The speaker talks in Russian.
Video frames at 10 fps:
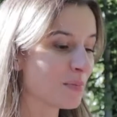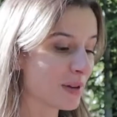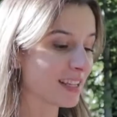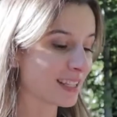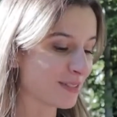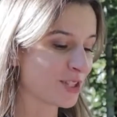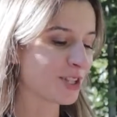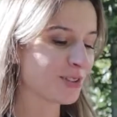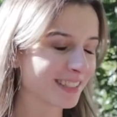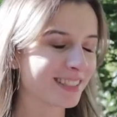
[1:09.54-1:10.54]
бы поехала в
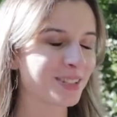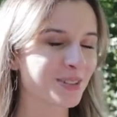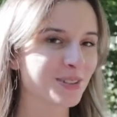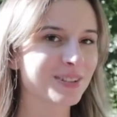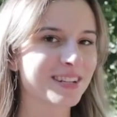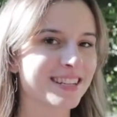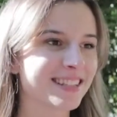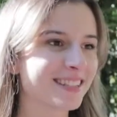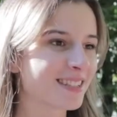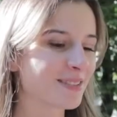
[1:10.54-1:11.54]
Чехию, когда откроют
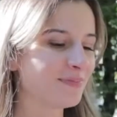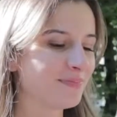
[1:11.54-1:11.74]
границы.